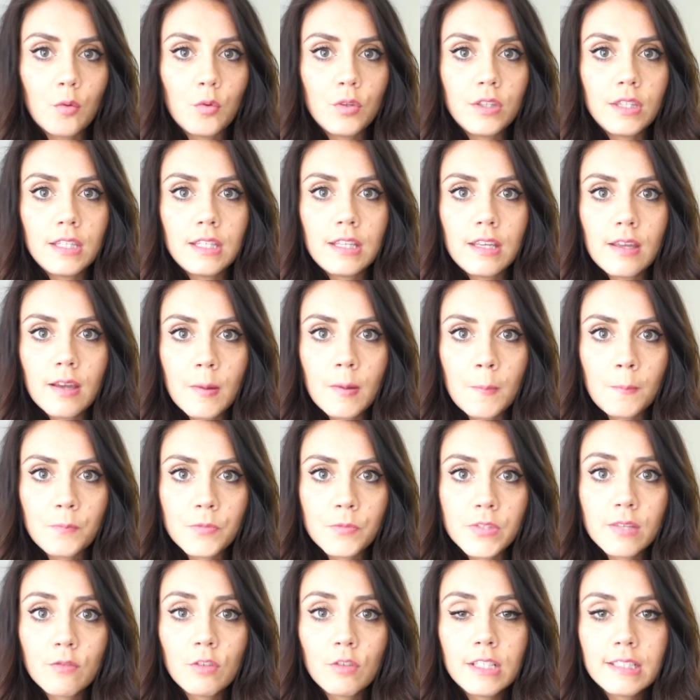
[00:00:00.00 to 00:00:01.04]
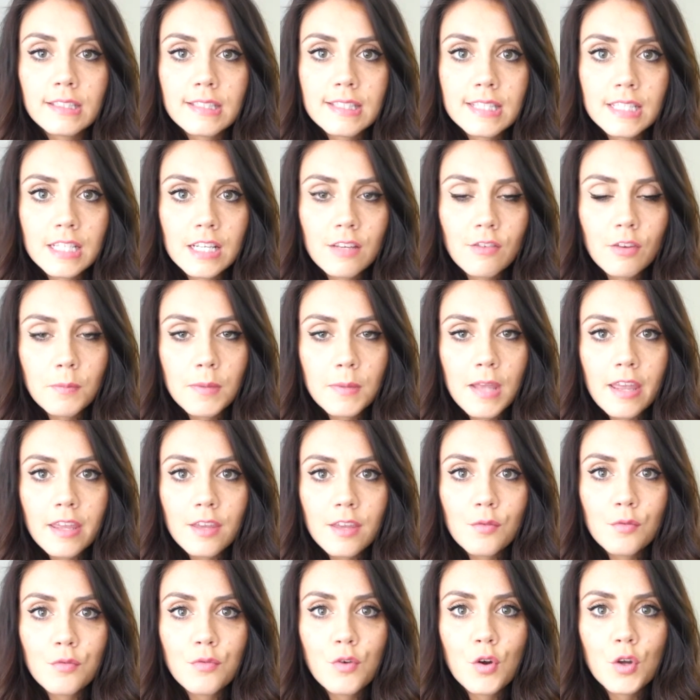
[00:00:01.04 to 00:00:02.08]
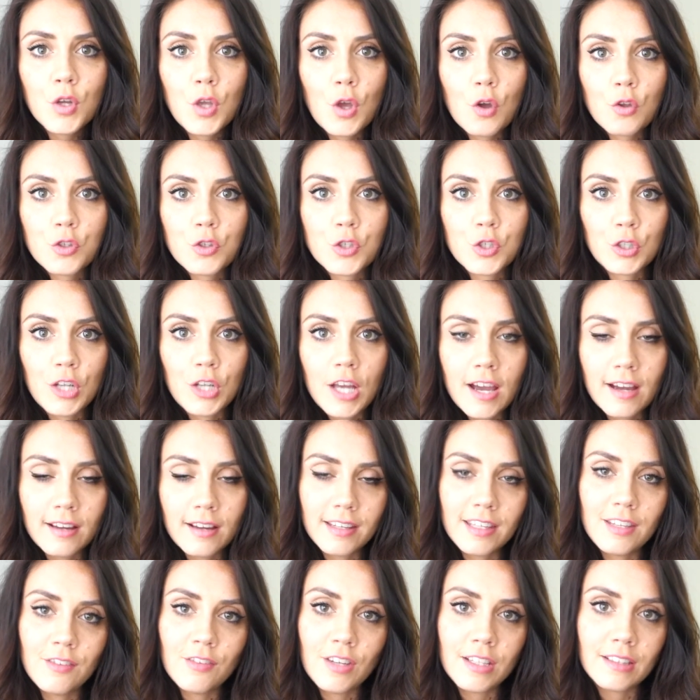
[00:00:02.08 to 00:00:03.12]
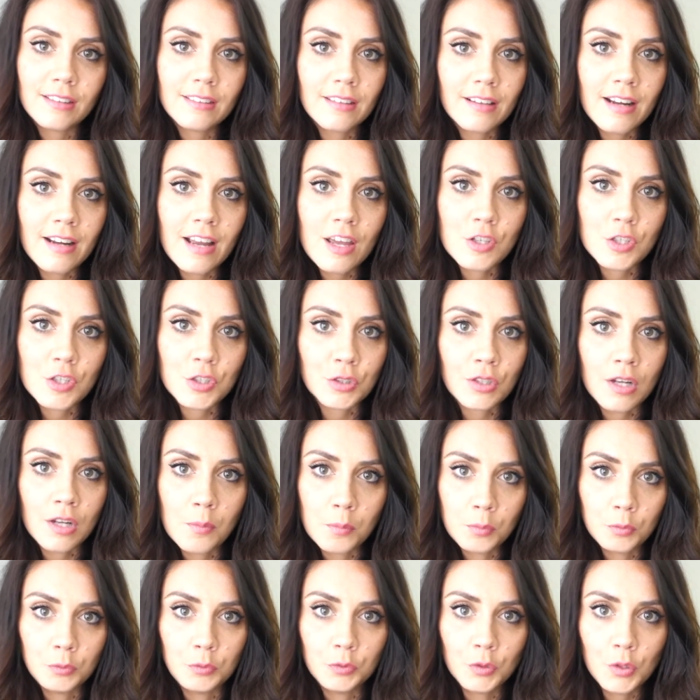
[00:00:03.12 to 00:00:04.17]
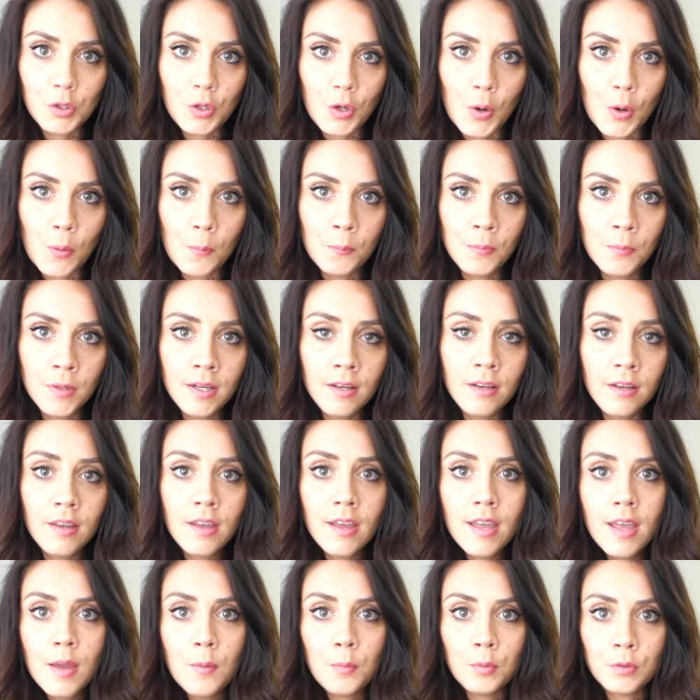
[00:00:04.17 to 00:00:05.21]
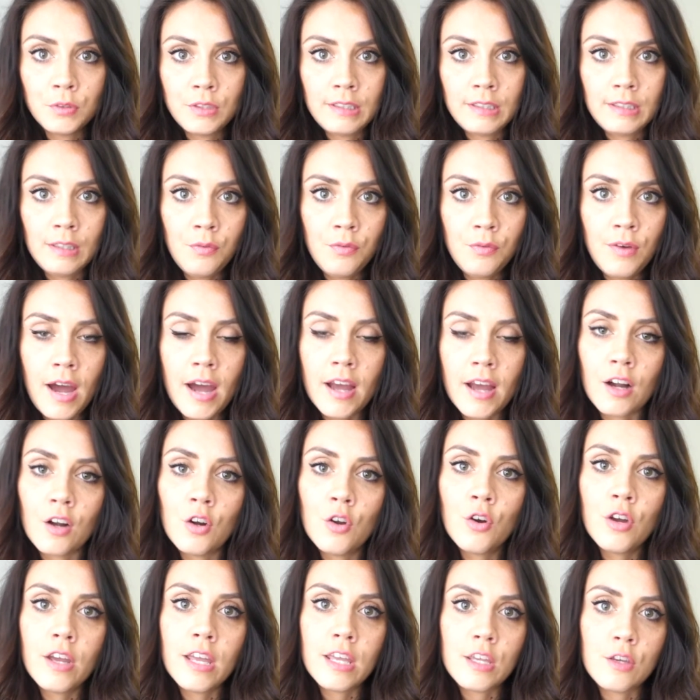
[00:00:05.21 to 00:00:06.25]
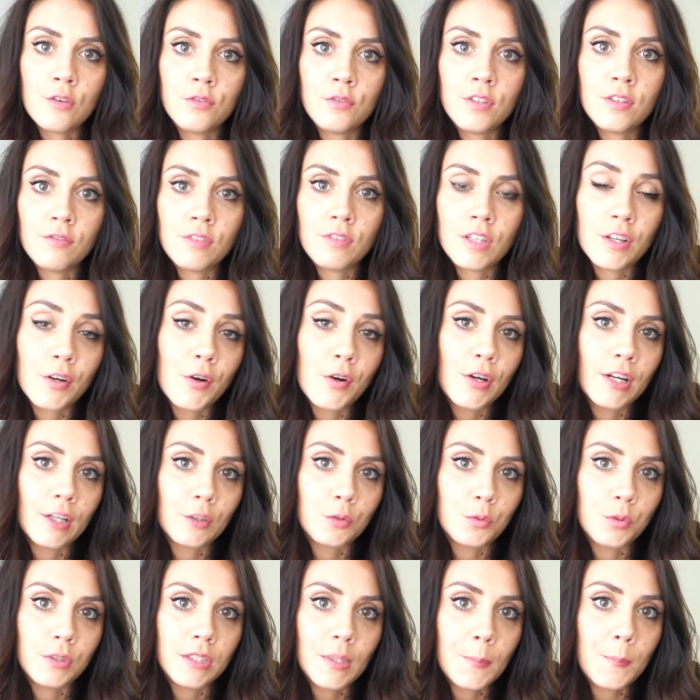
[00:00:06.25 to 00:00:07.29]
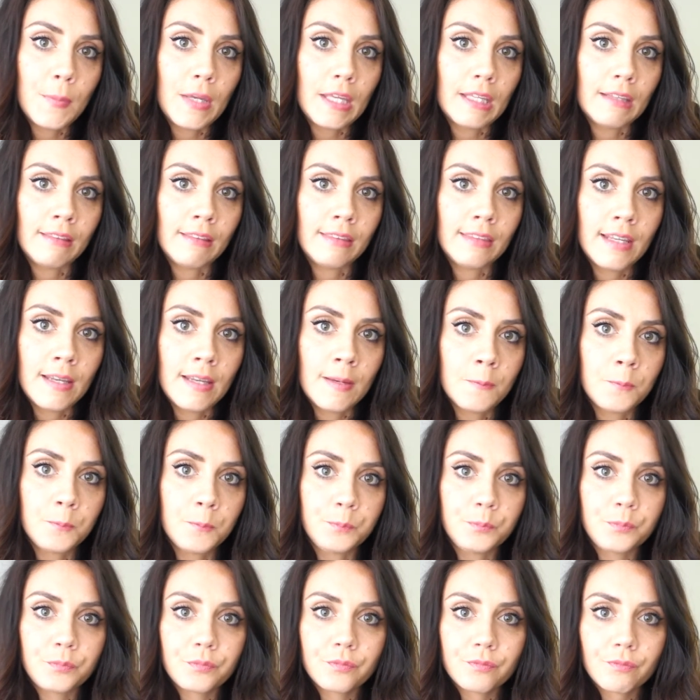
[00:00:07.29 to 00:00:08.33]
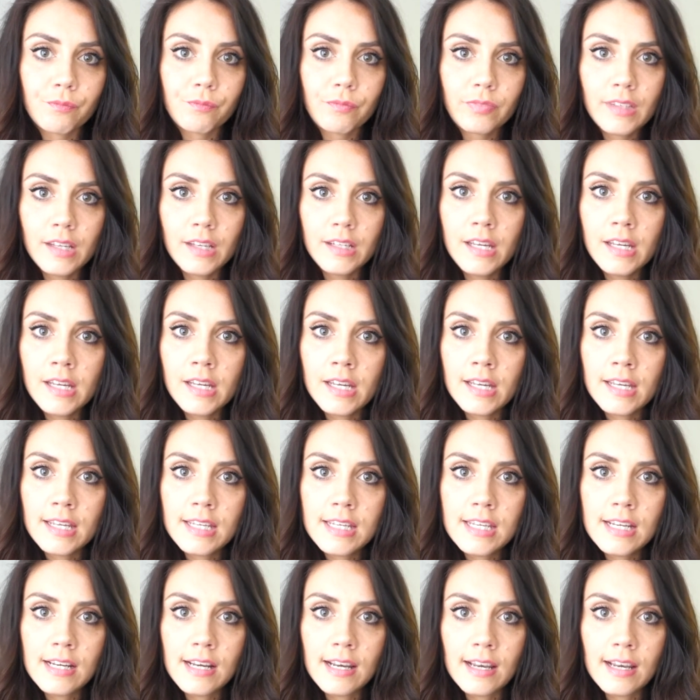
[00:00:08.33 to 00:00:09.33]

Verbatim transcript: Quindi ehm, se volete scrivermi a info-kivainternational.com potete farlo e io vi invierò gratuitamente eh, il,